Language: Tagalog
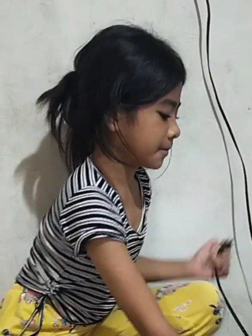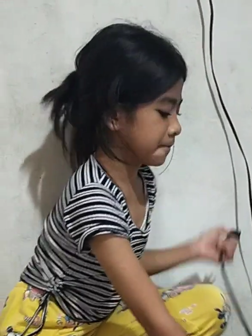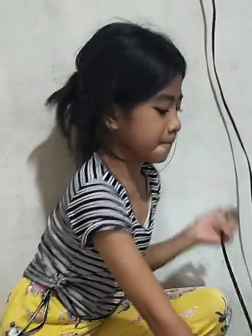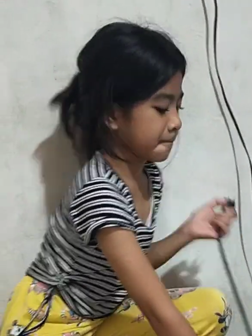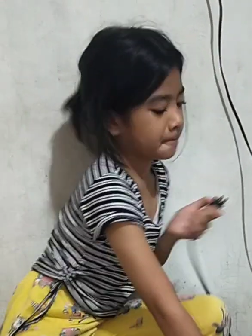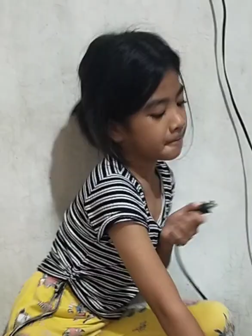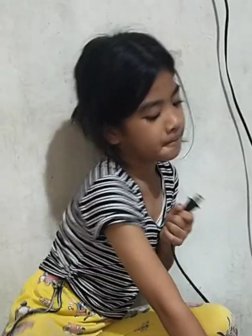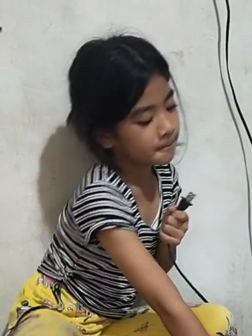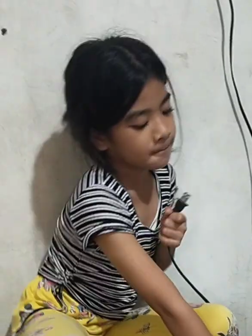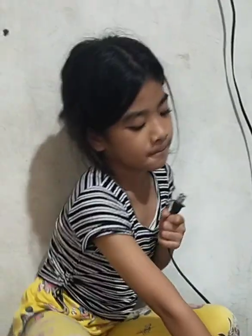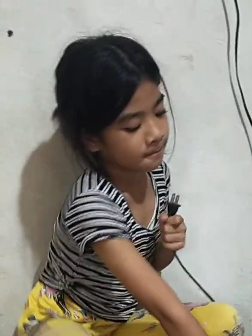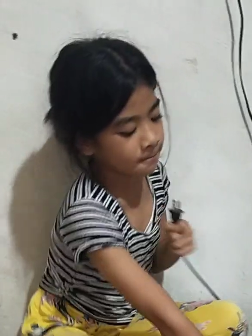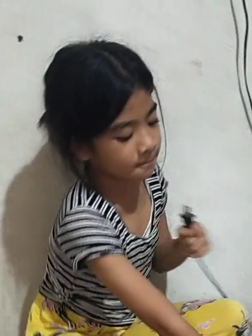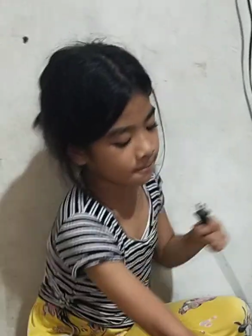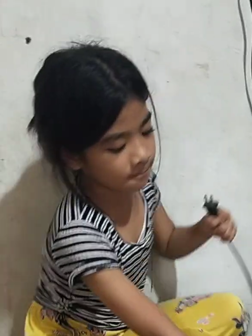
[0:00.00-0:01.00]
At talagang
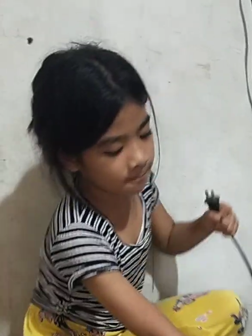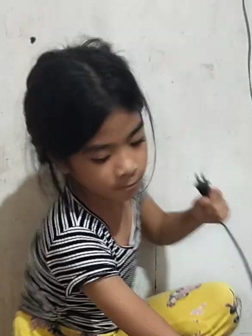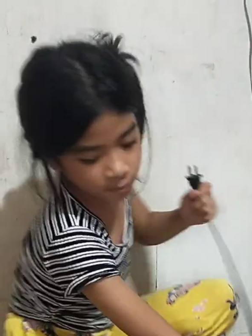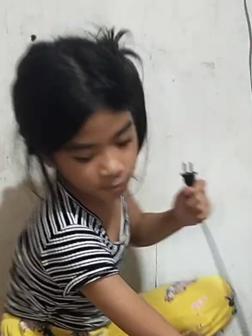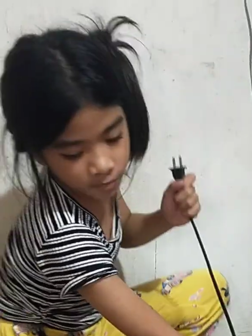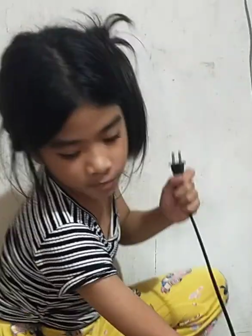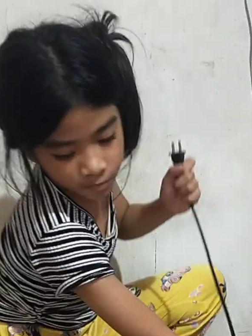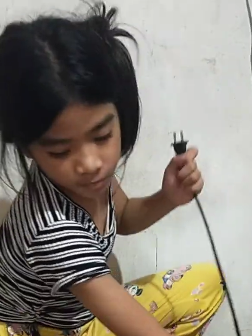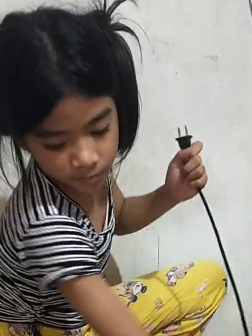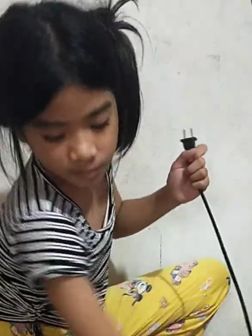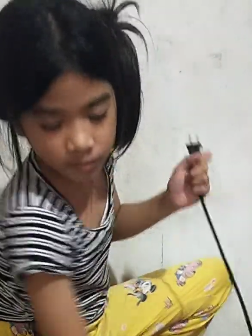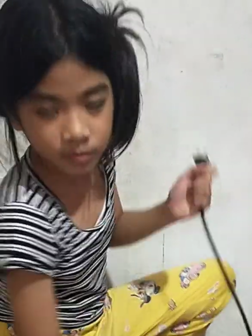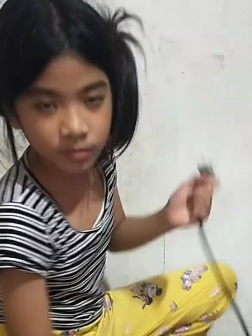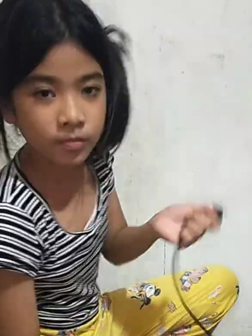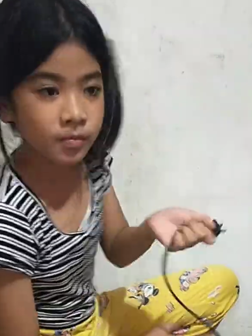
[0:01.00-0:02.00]
maasahan na bata na
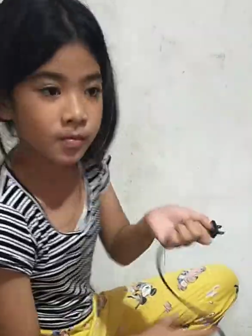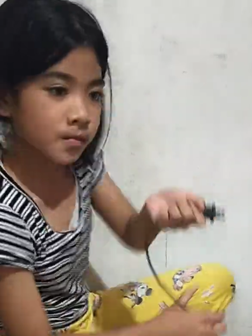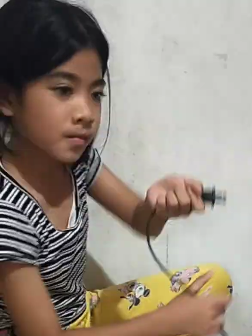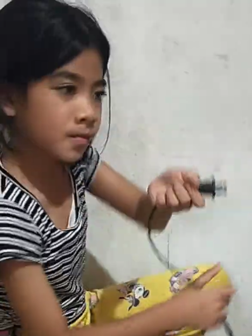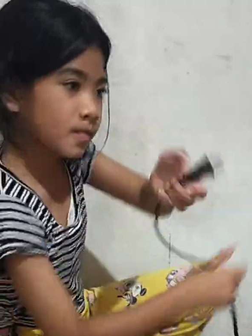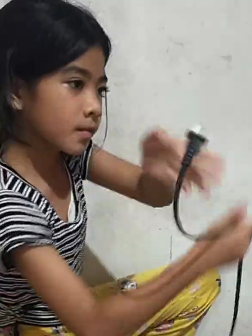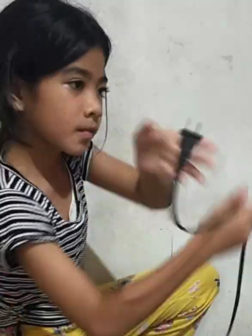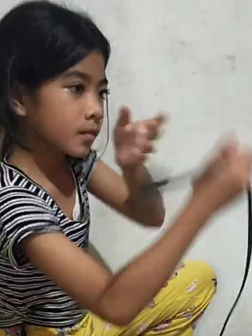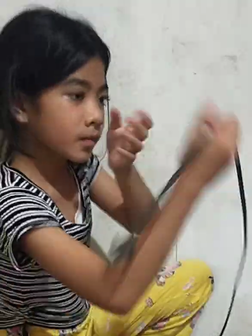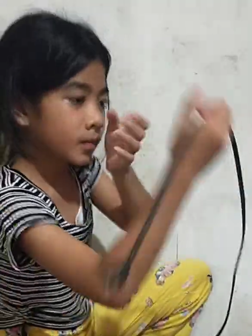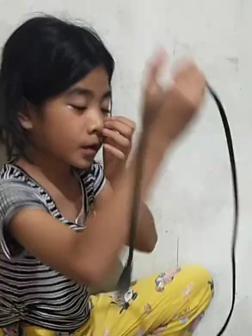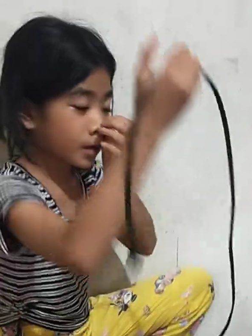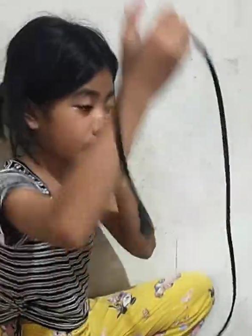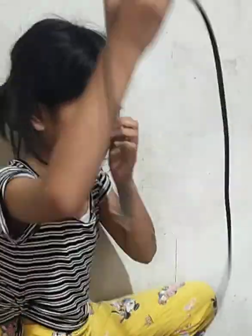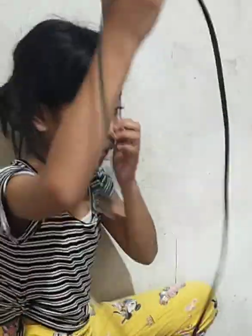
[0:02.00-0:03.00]
talaga guys.
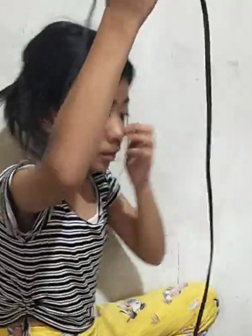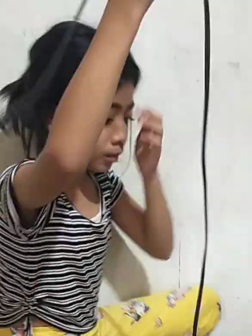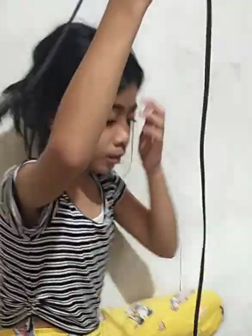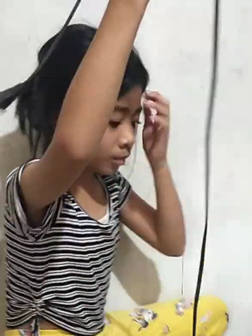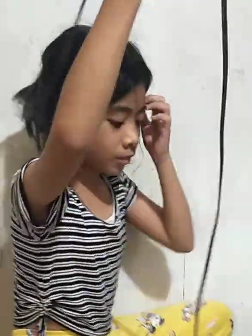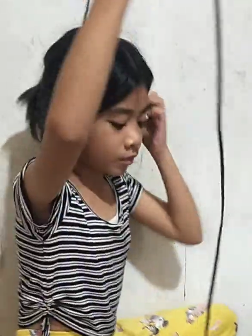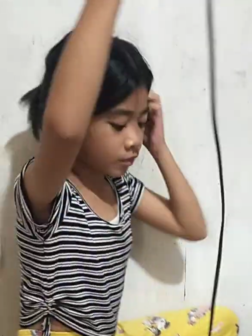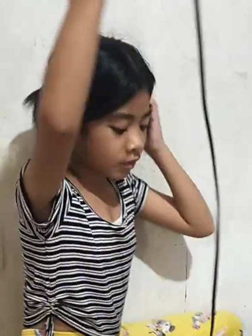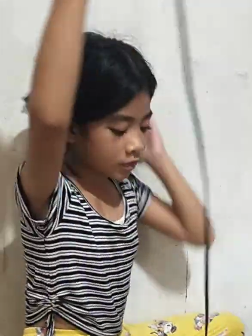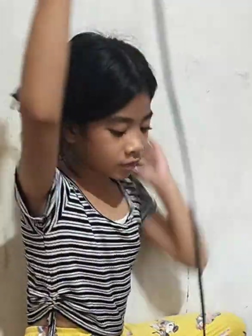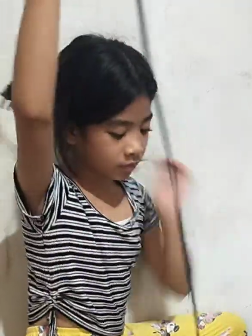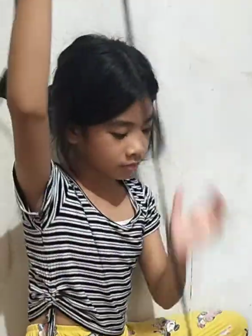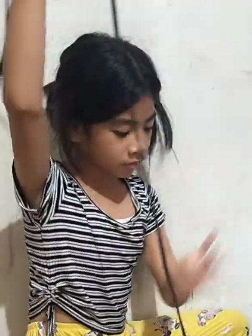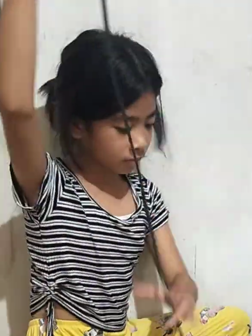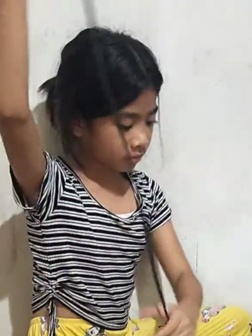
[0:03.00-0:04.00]
Yan.